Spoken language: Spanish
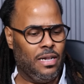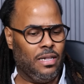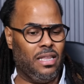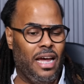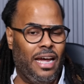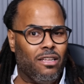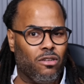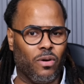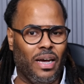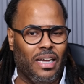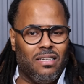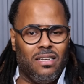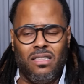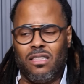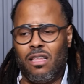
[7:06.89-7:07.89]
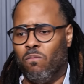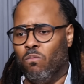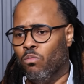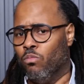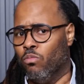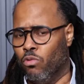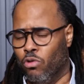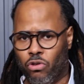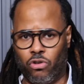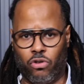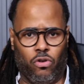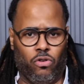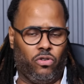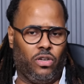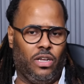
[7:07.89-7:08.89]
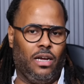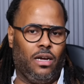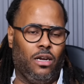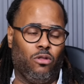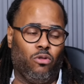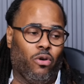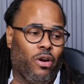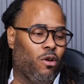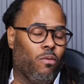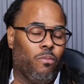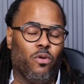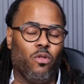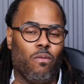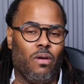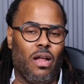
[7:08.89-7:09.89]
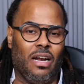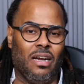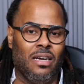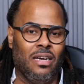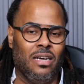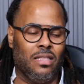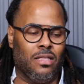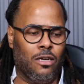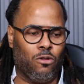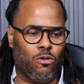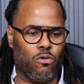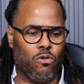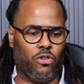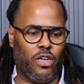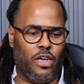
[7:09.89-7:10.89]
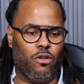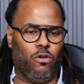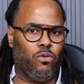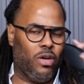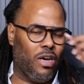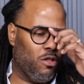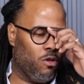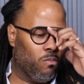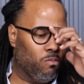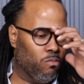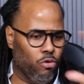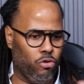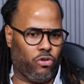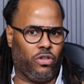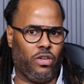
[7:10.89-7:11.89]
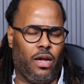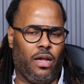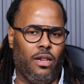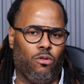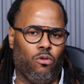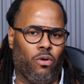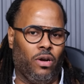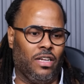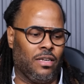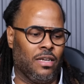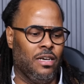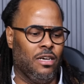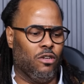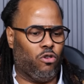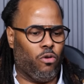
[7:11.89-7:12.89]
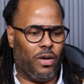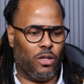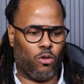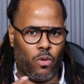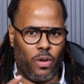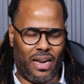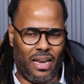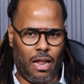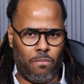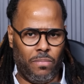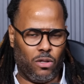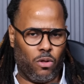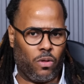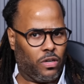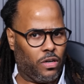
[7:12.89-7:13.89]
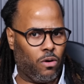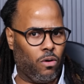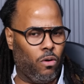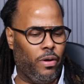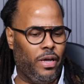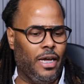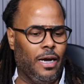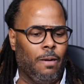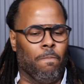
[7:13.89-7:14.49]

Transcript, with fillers: De hecho, existen muchos escritores, no puedo hablar de todos ellos, yo he leído muchos escritores, sobre todo en el ámbito de psicología